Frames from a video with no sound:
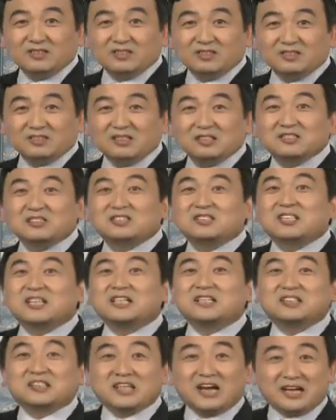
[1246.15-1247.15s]
它是这
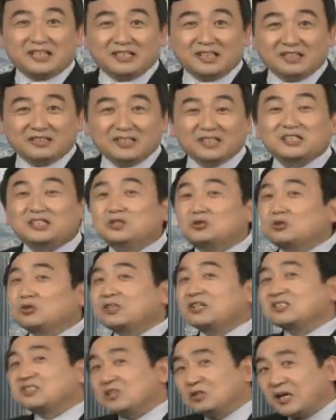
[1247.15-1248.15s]
个概念。那你说
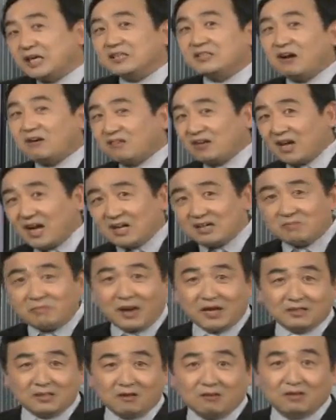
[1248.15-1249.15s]
它是黑道的还是
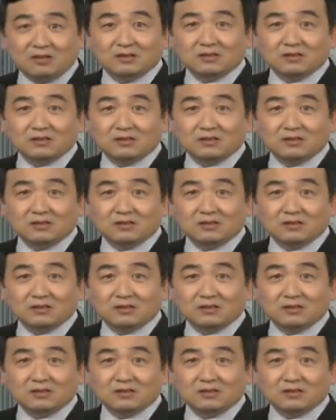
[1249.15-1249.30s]
白道的？